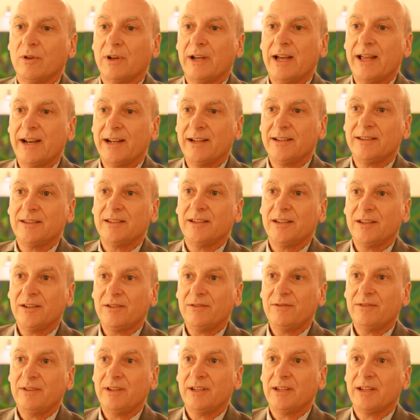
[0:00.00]

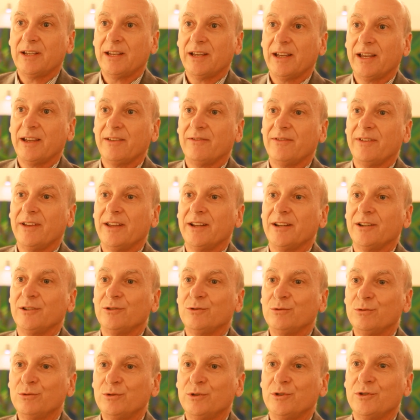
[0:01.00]
garantirvi che viene
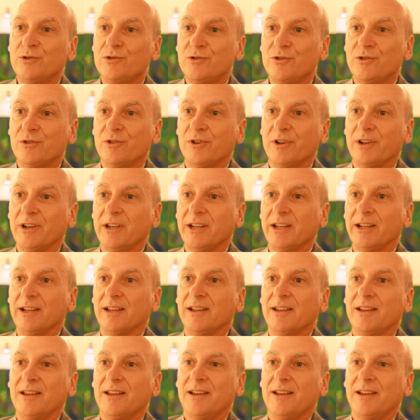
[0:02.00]
tutti i giorni